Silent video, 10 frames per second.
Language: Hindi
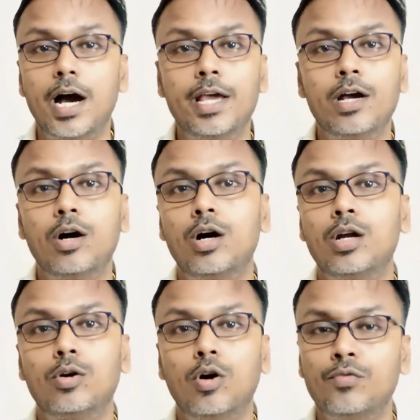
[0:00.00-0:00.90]
आए
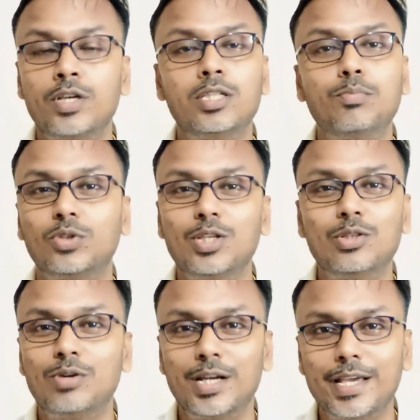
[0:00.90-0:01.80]
और ऑब्वियसली
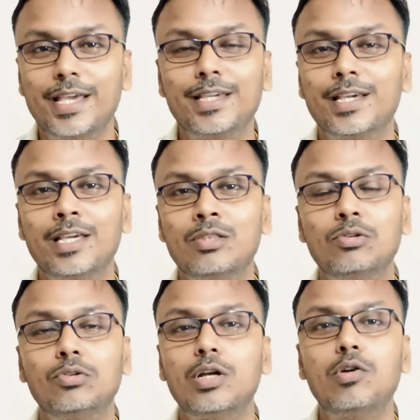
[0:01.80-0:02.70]
पुतिन तो वहाँ रहेंगे ही
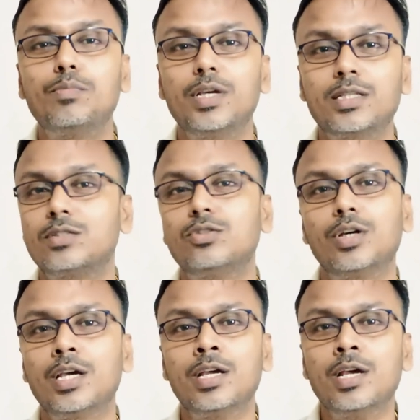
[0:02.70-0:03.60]
तो नो डाउट ब्रिक्स
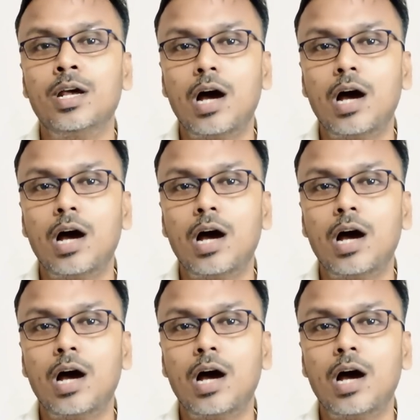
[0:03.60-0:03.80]
जो है